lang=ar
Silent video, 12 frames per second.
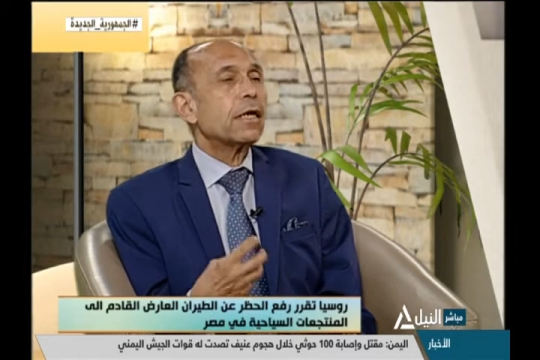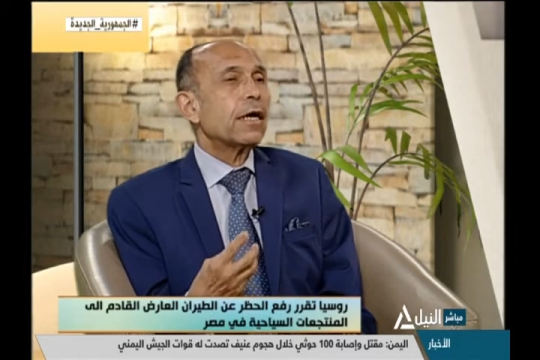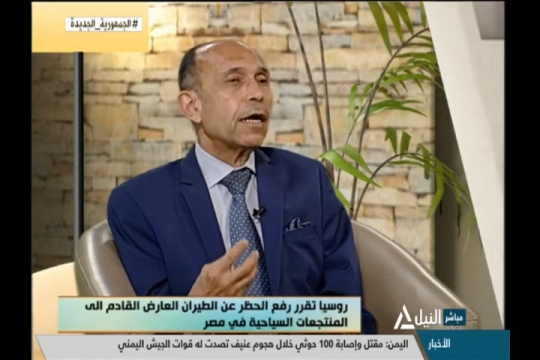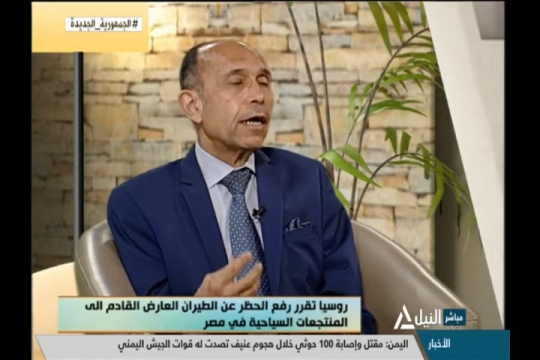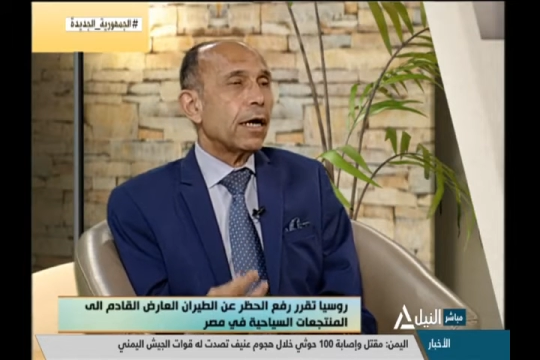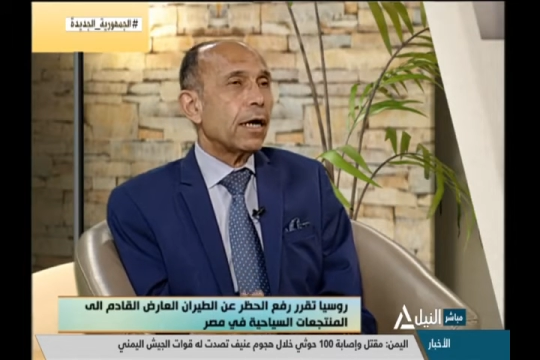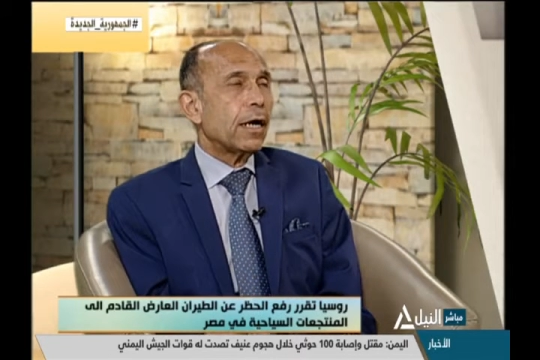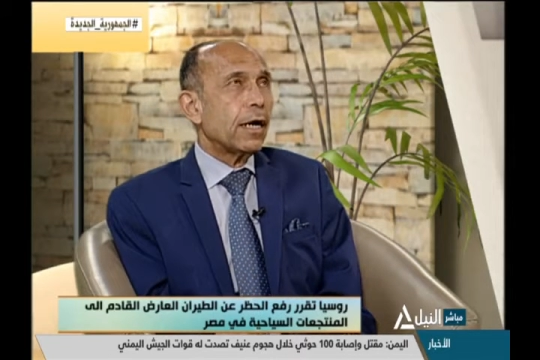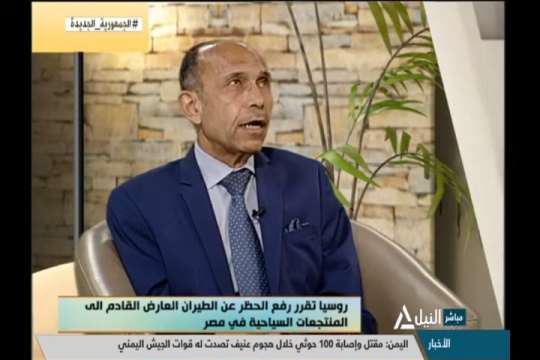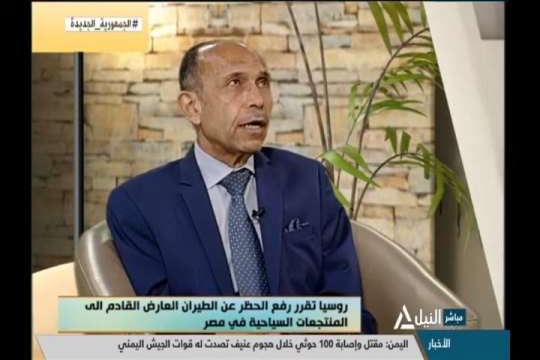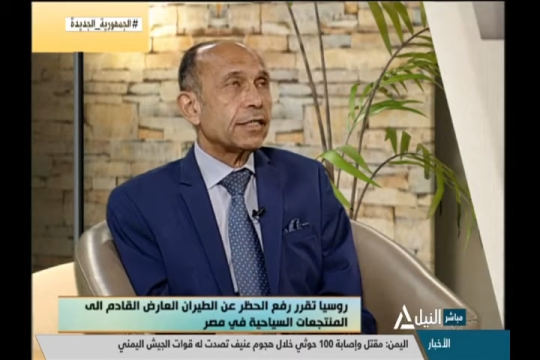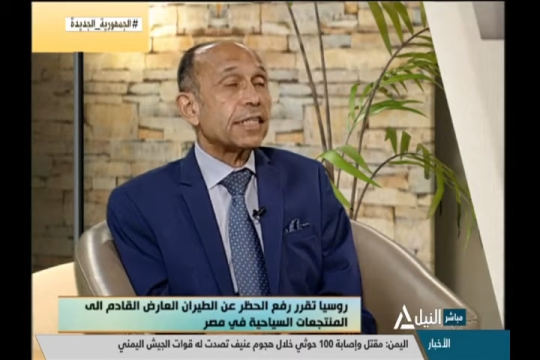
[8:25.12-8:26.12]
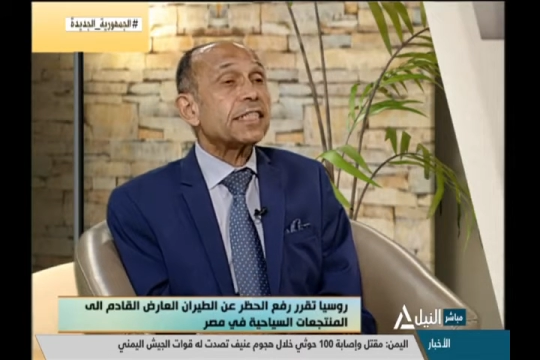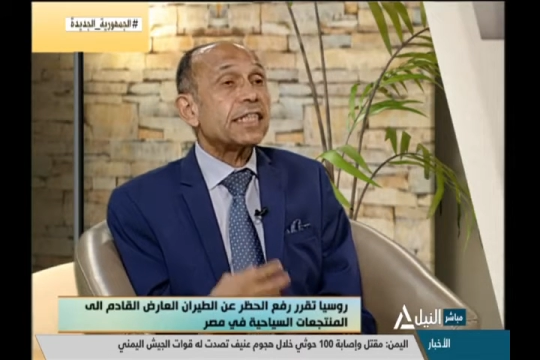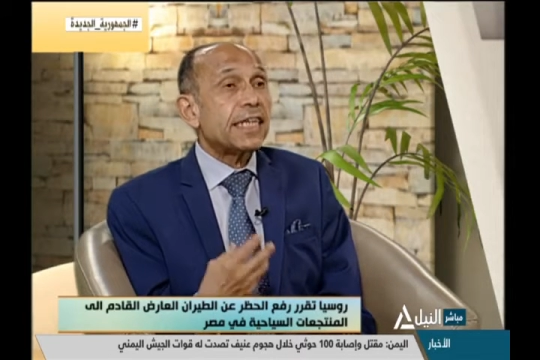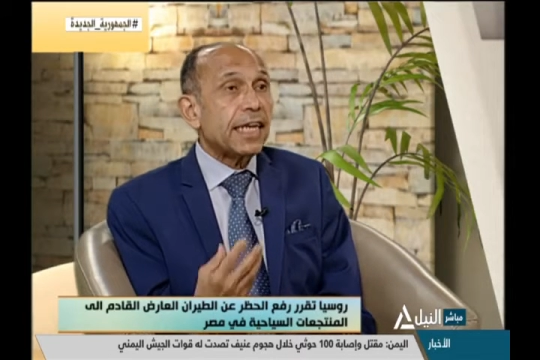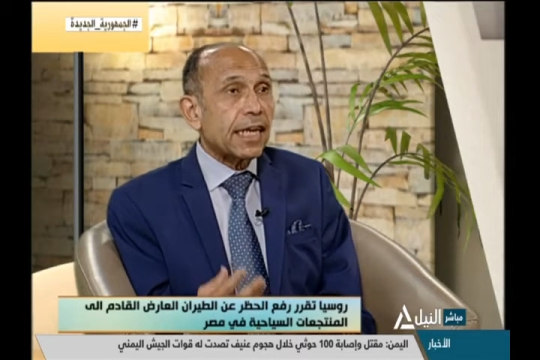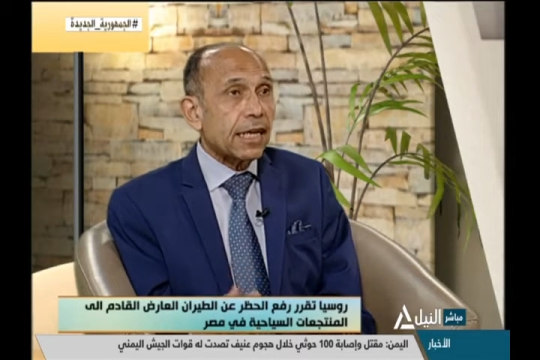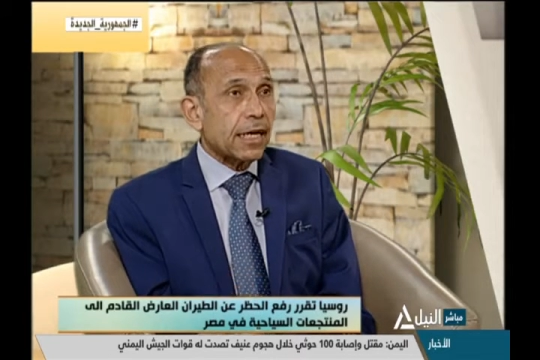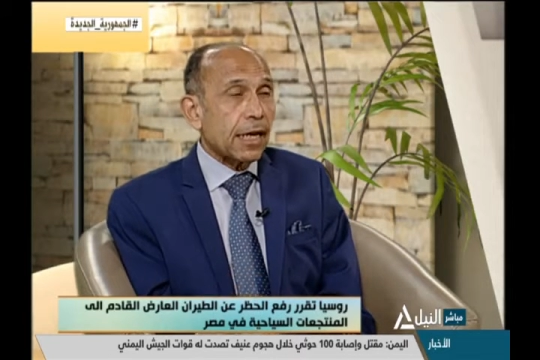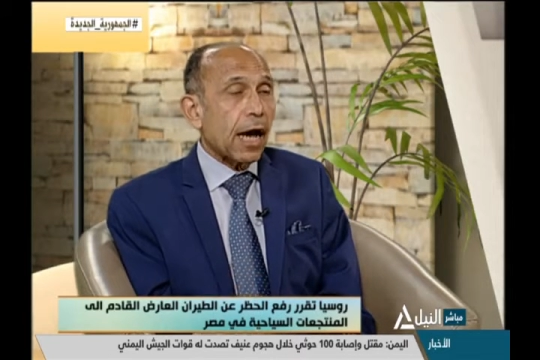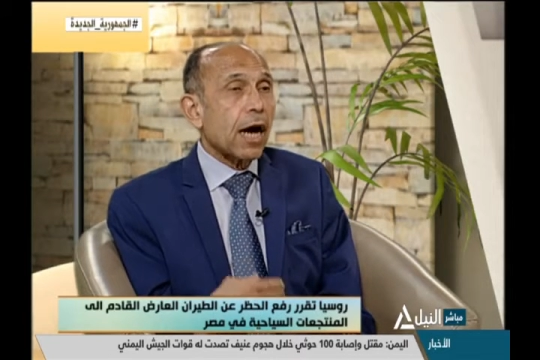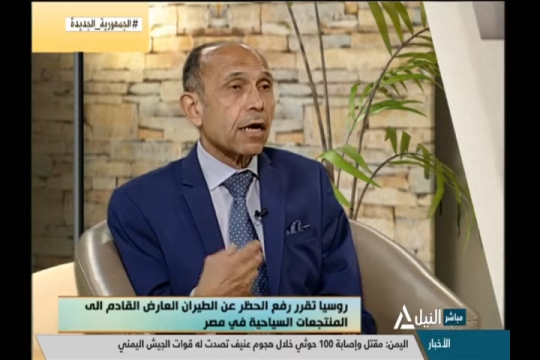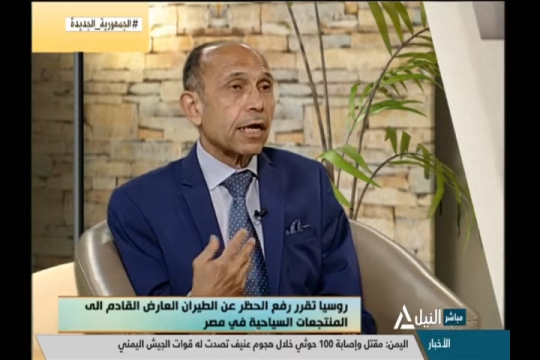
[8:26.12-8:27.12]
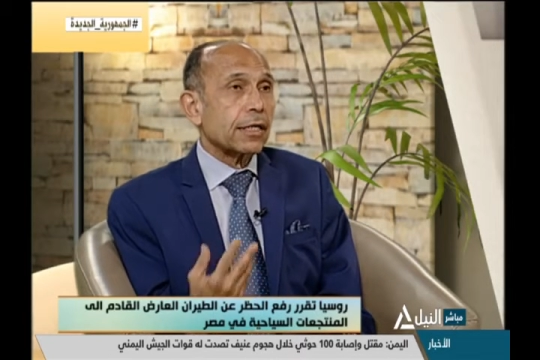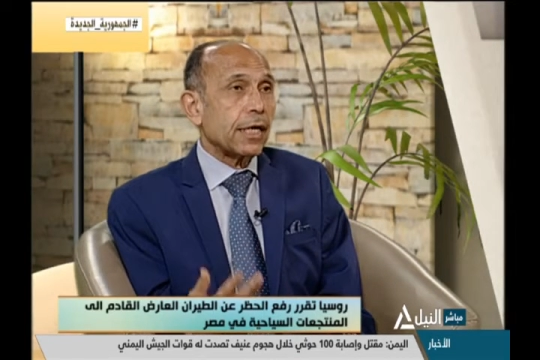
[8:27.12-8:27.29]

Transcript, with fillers: آه، تسهيل الحركة